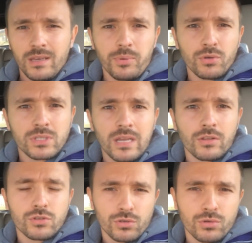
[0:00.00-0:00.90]
и плюс
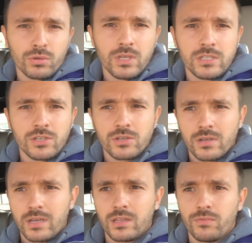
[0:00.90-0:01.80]
дал еще 100 тысяч,
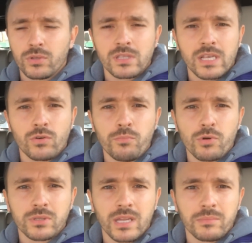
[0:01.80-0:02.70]
говорит, вот на
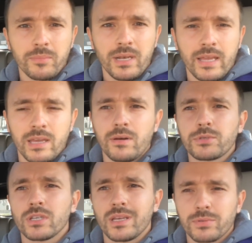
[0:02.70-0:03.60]
закупку термобелья и
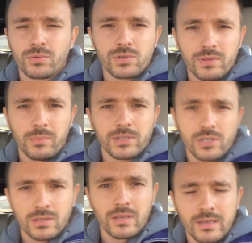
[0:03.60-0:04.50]
вообще на обслуживание
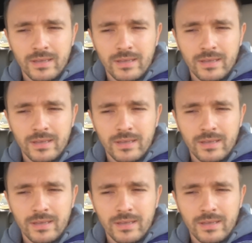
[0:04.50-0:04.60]
машины.